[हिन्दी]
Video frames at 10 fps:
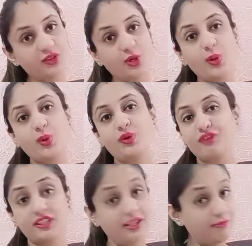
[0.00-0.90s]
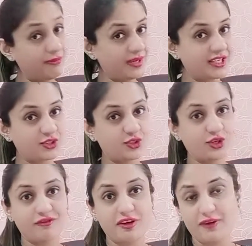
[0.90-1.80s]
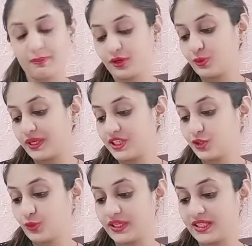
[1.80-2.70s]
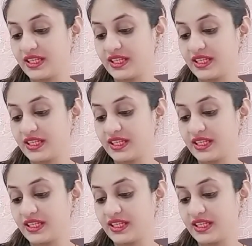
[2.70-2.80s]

तो फॉर द प्रडिक्शन ऑफ नवंबर 2020